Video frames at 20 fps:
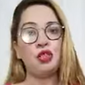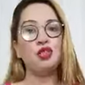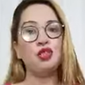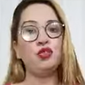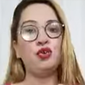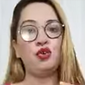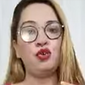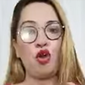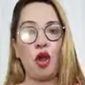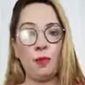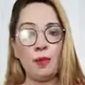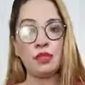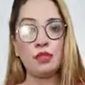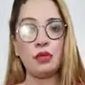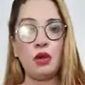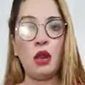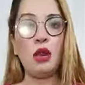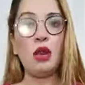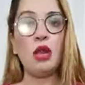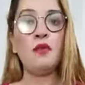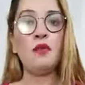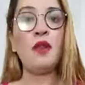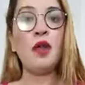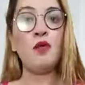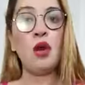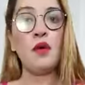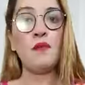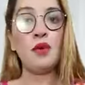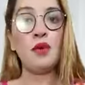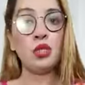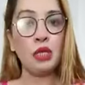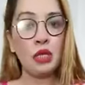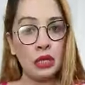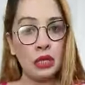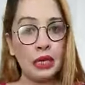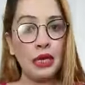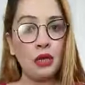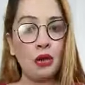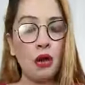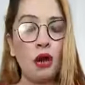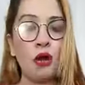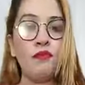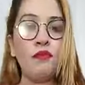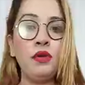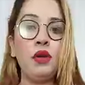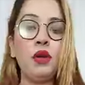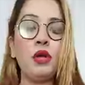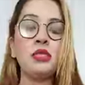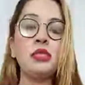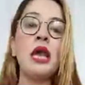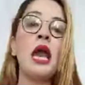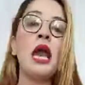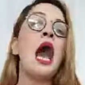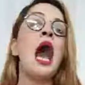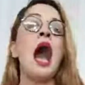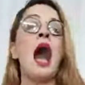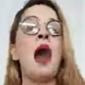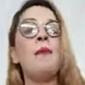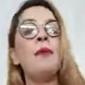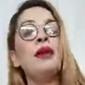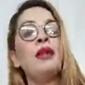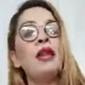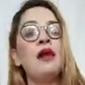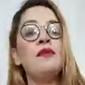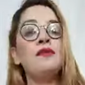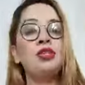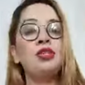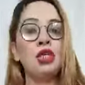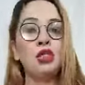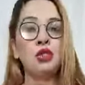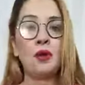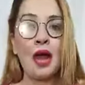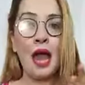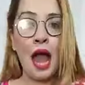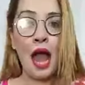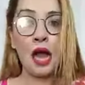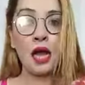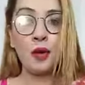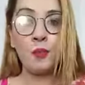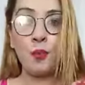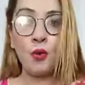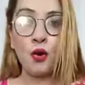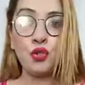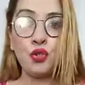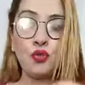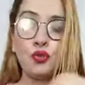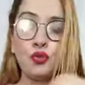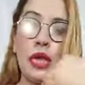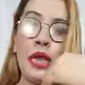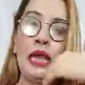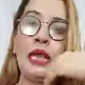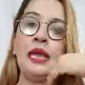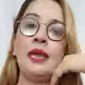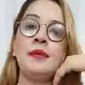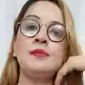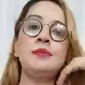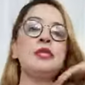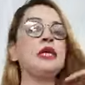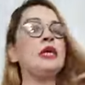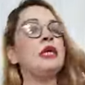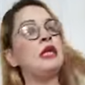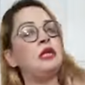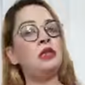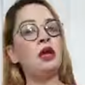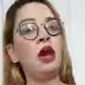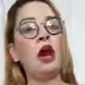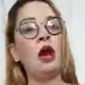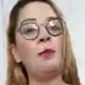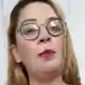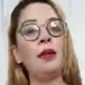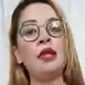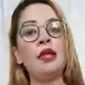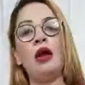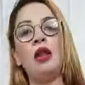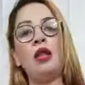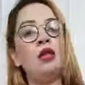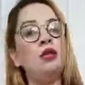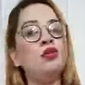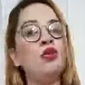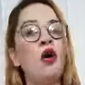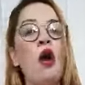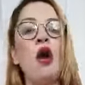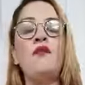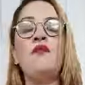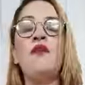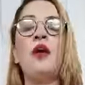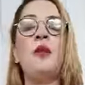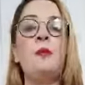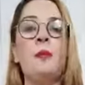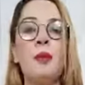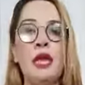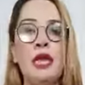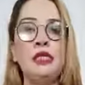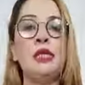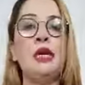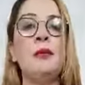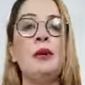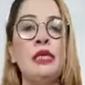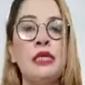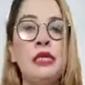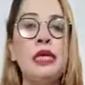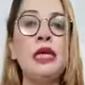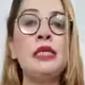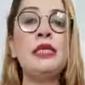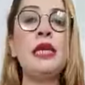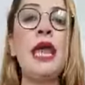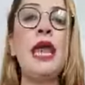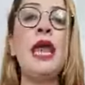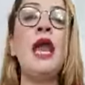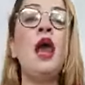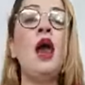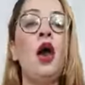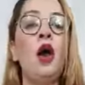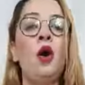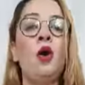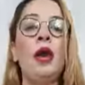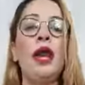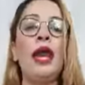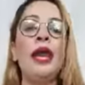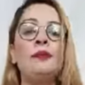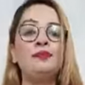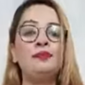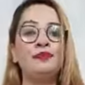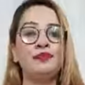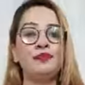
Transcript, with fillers: বেশি করে কমেন্টস করো লাভ লাইক ওয়াও বাটনে ক্লিক করো বিকজ আমার লাইভ শেষ হওয়ার আগ পর্যন্ত এই গেমসটা খেলতে হবে তাহলে কিন্তু অফার পেয়ে যাবা ঠিক আছে ওকে